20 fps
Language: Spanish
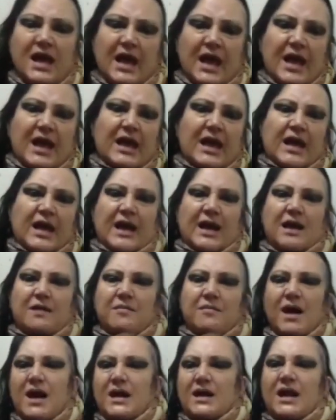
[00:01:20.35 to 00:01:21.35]
en
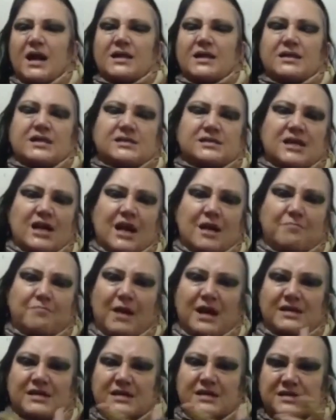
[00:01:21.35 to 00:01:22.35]
caravana desde la
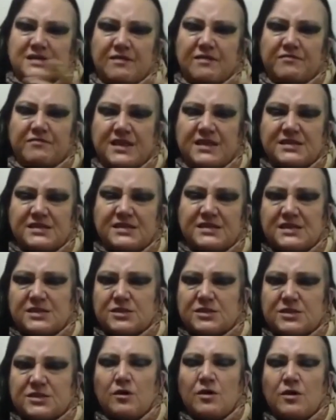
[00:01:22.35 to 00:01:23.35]
Plaza San
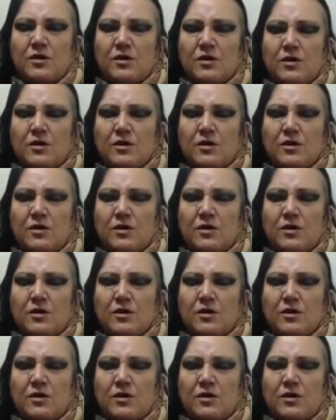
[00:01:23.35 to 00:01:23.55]
Francisco